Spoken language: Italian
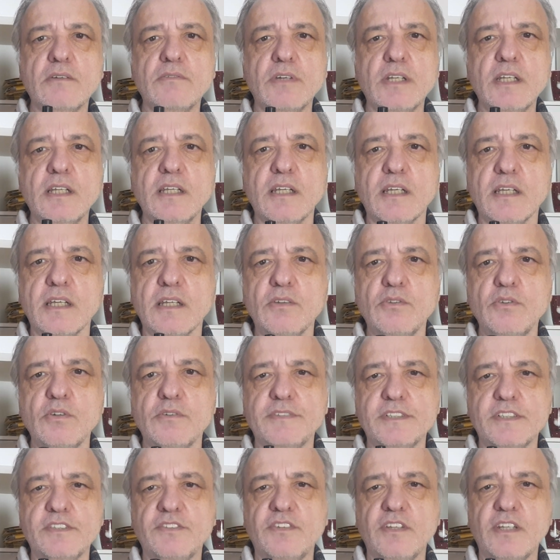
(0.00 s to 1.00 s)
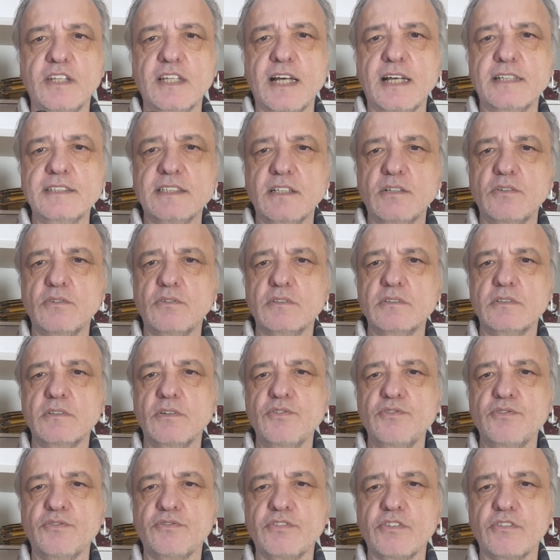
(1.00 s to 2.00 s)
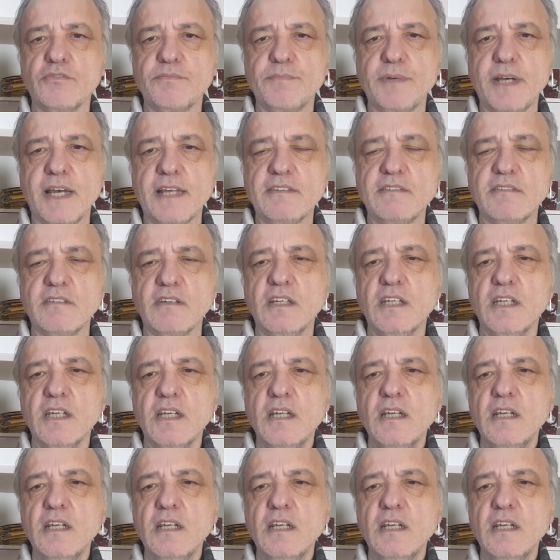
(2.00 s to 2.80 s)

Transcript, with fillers: quindi dovresti dare loro il giusto spazio.